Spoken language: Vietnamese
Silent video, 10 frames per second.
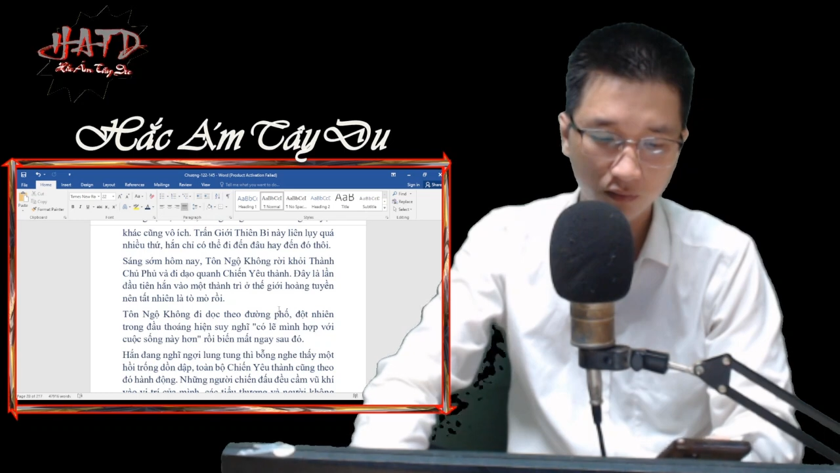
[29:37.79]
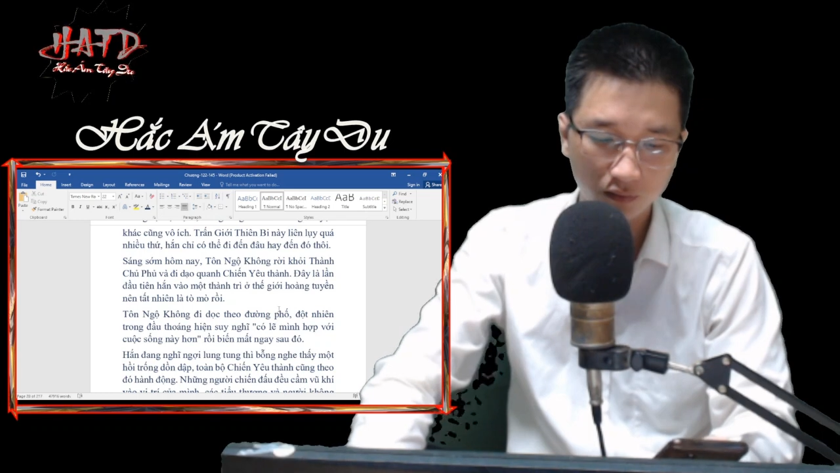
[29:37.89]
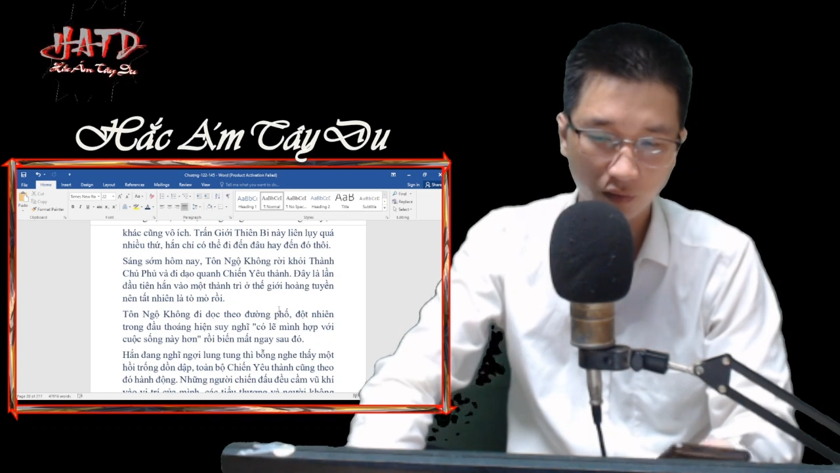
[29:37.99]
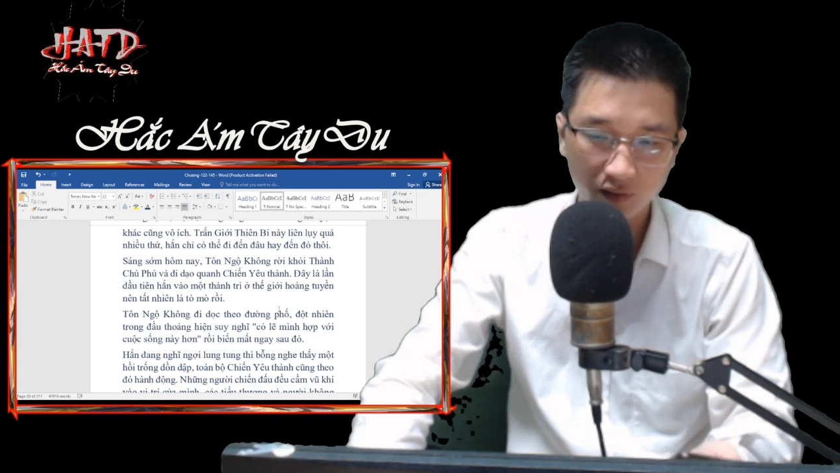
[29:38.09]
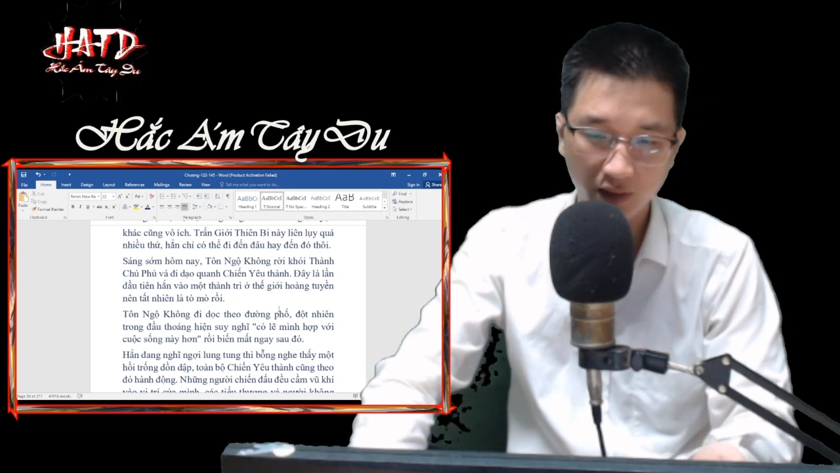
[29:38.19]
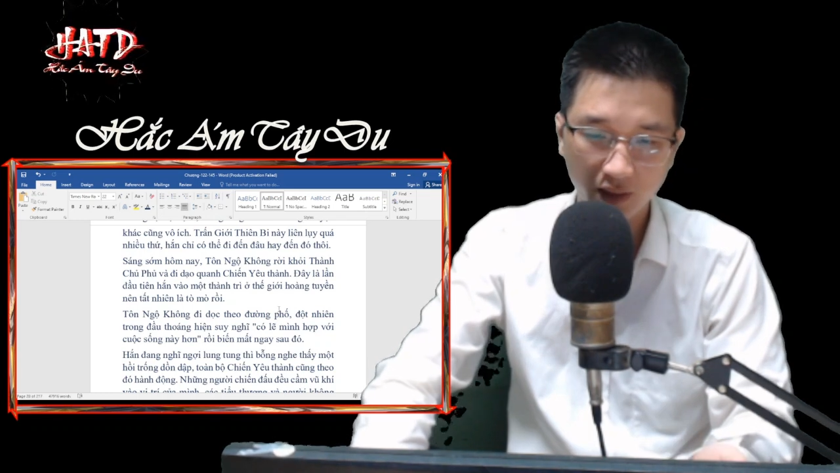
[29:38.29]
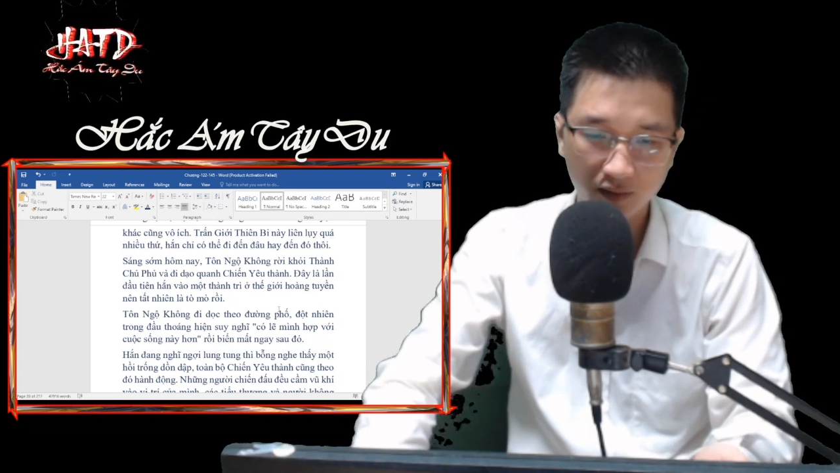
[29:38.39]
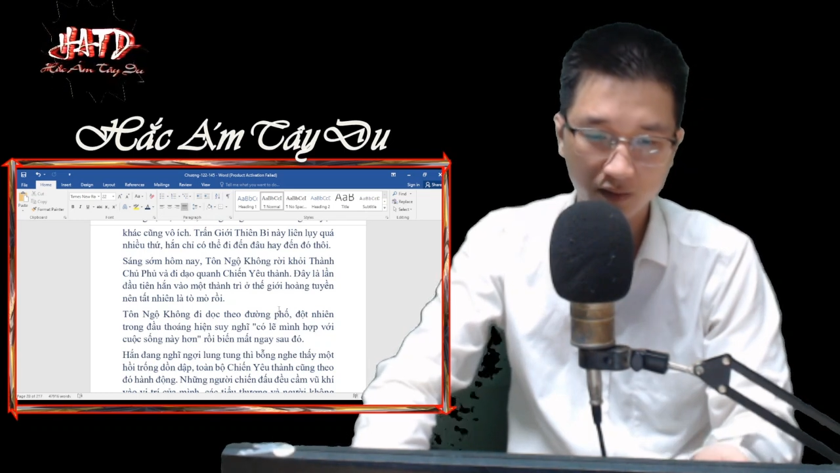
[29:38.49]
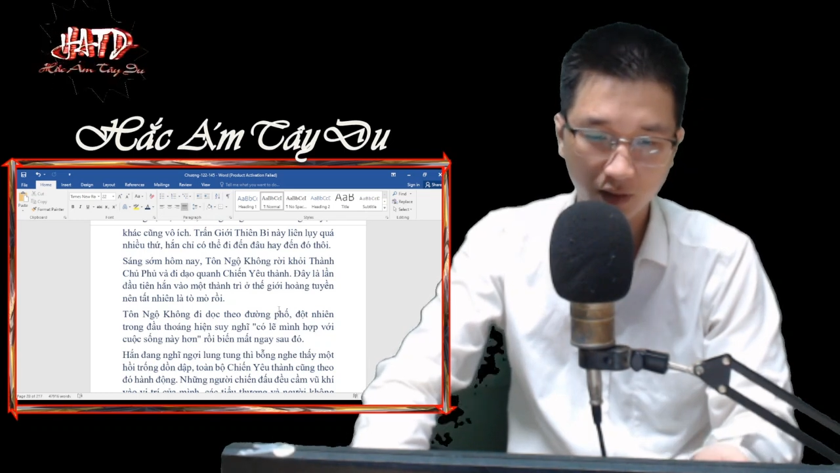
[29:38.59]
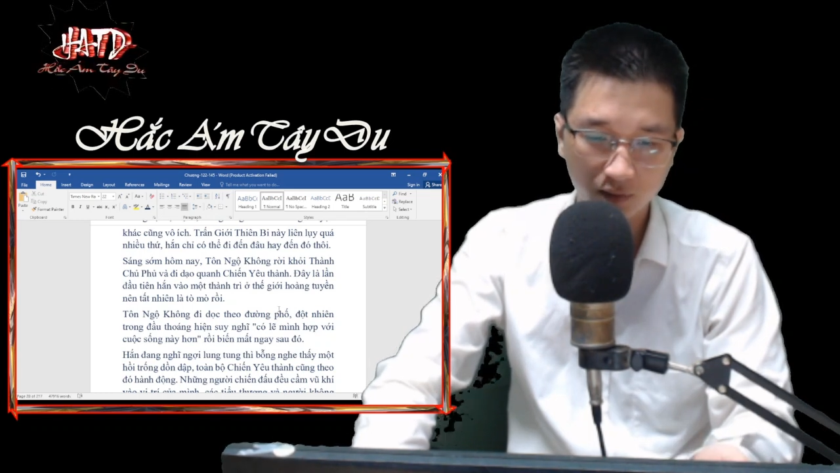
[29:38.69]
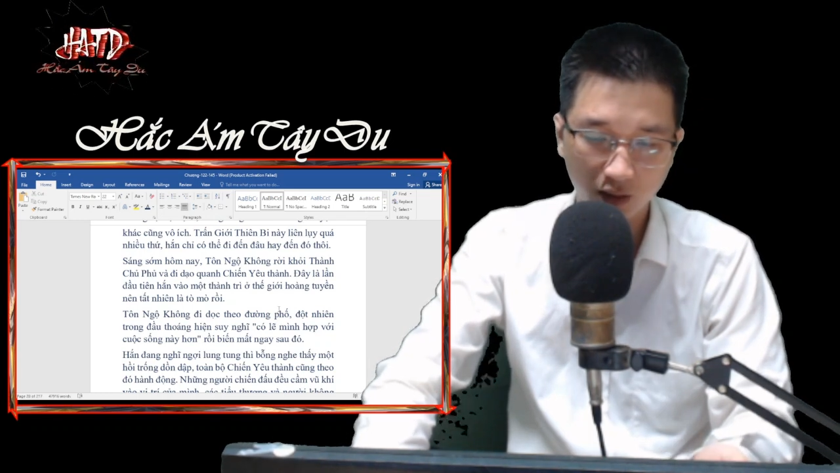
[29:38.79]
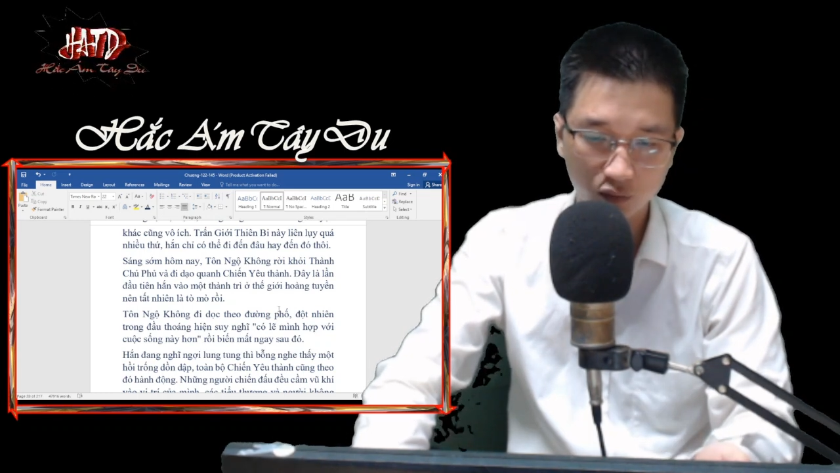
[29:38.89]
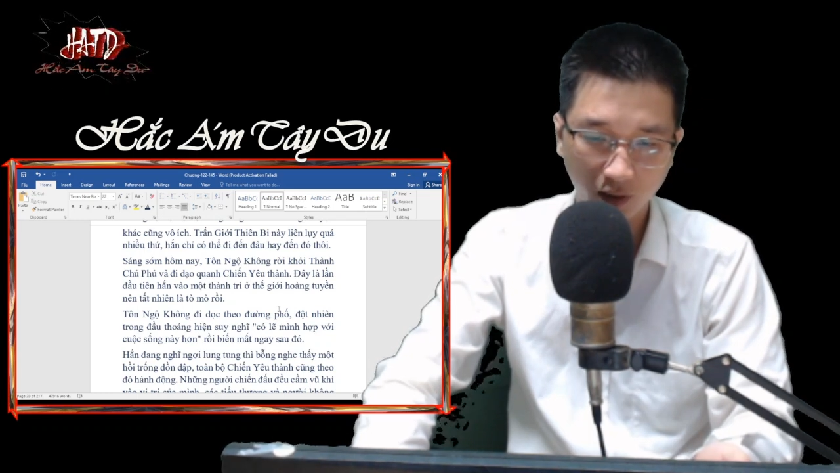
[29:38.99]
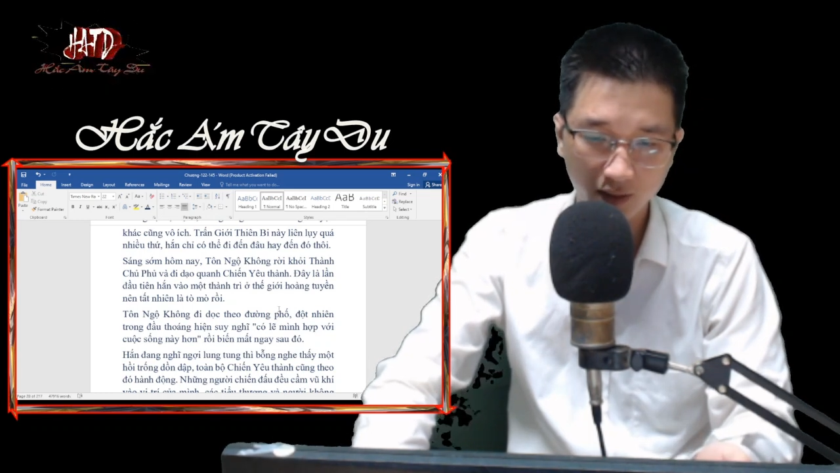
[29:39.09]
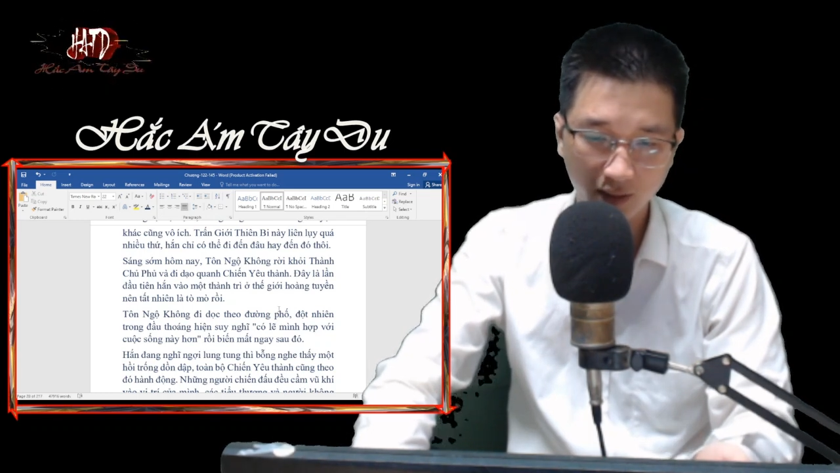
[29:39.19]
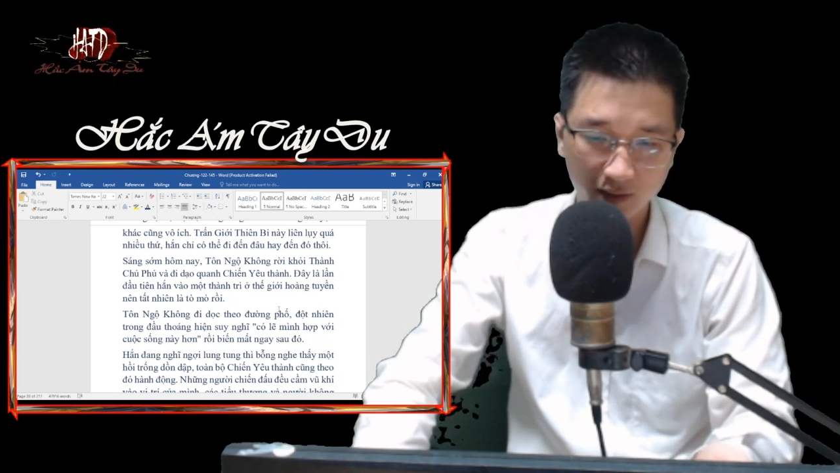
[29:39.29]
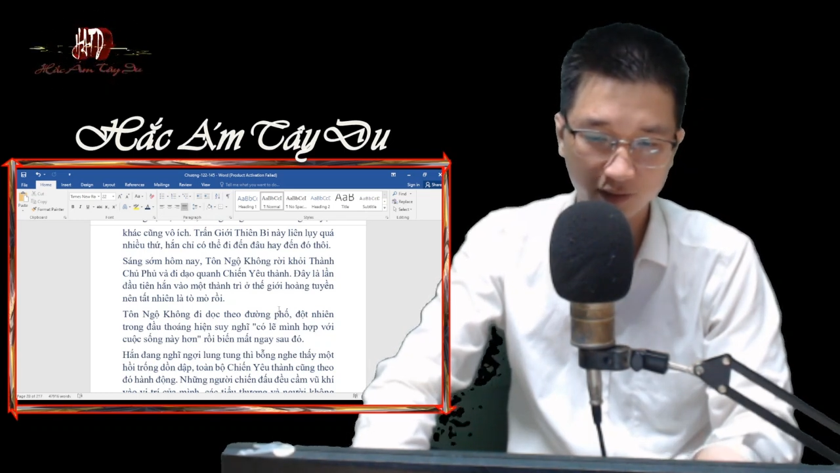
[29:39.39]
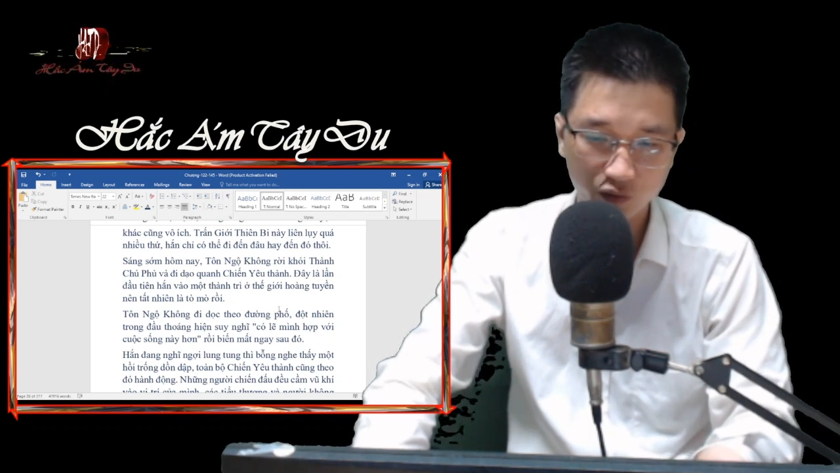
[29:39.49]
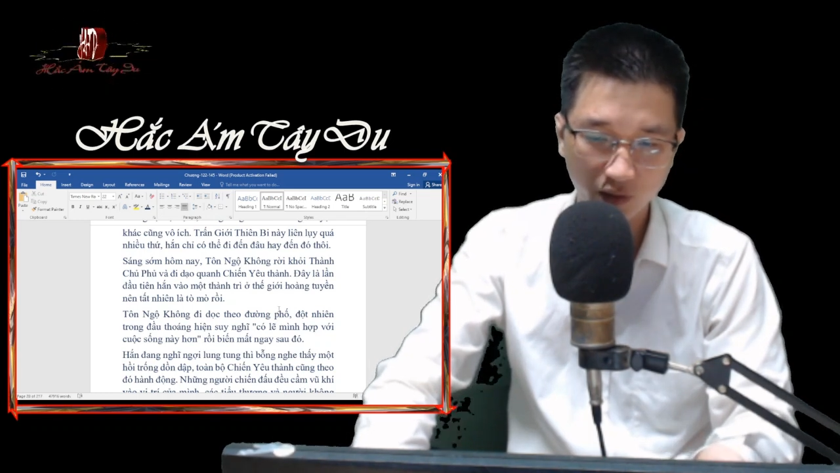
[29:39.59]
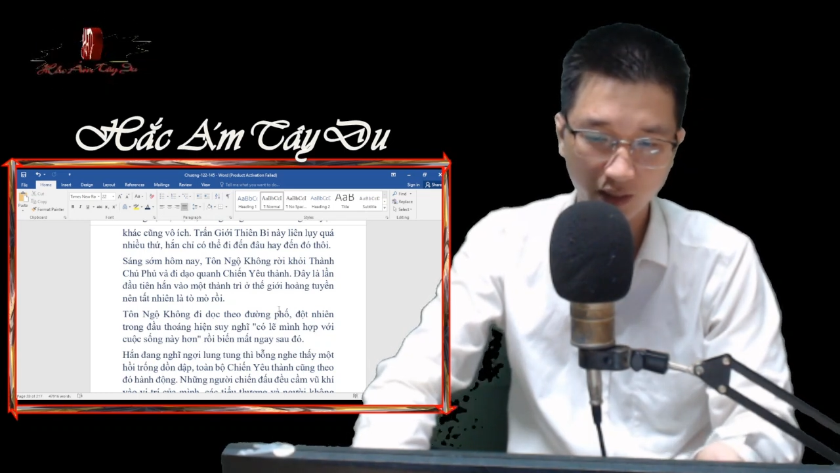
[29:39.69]
Đột nhiên trong đầu thoáng hiện
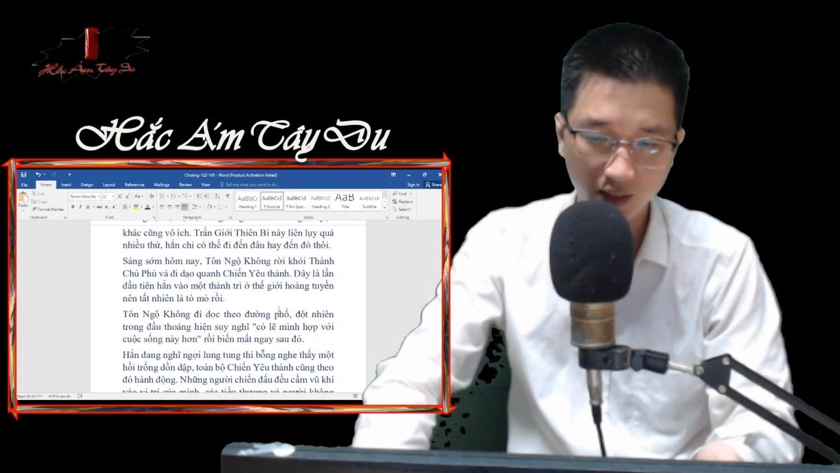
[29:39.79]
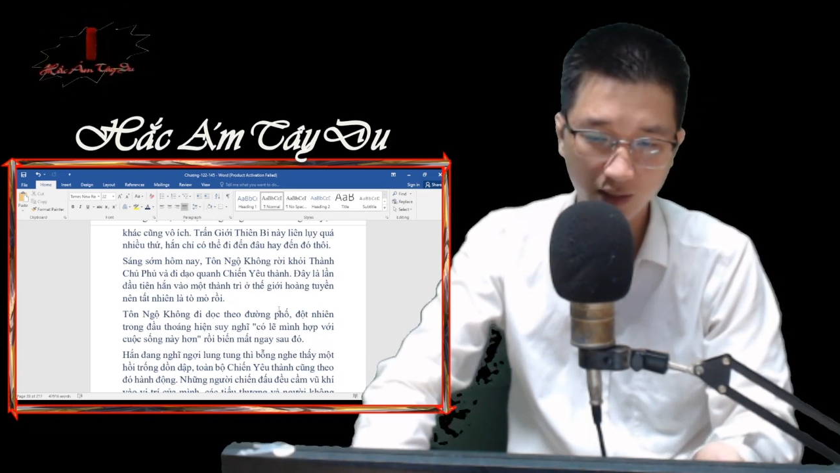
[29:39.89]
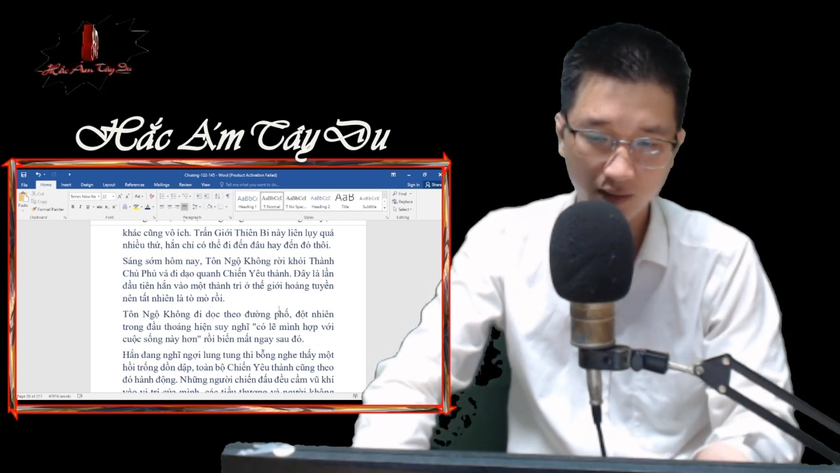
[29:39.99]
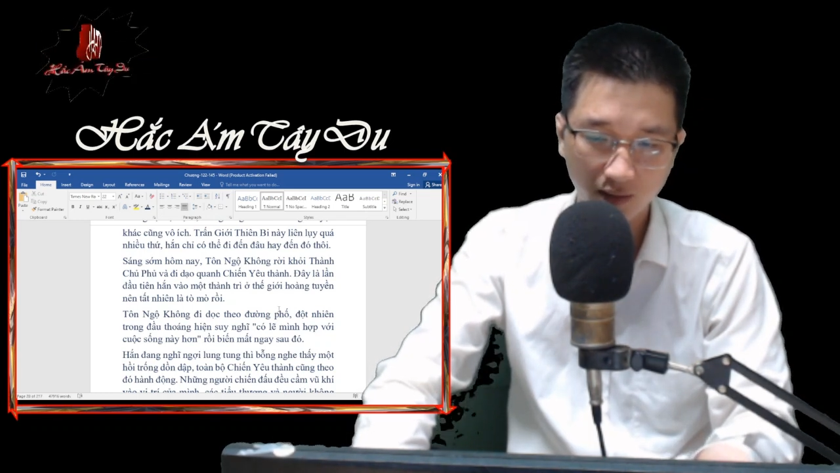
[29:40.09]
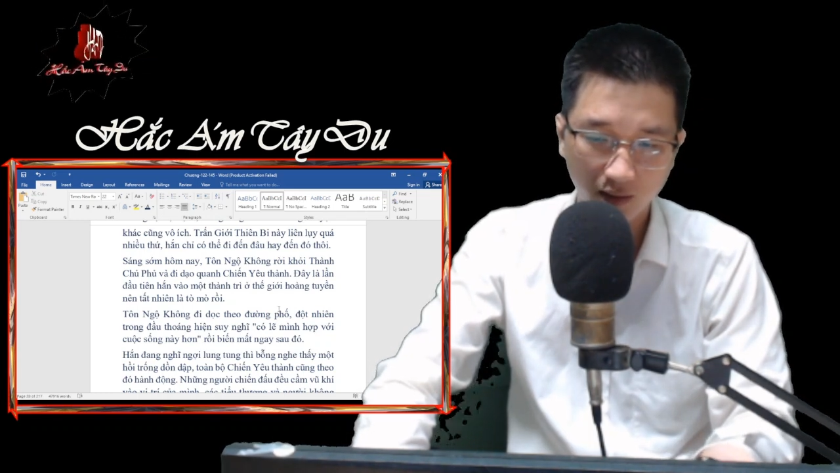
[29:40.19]
ra suy nghĩ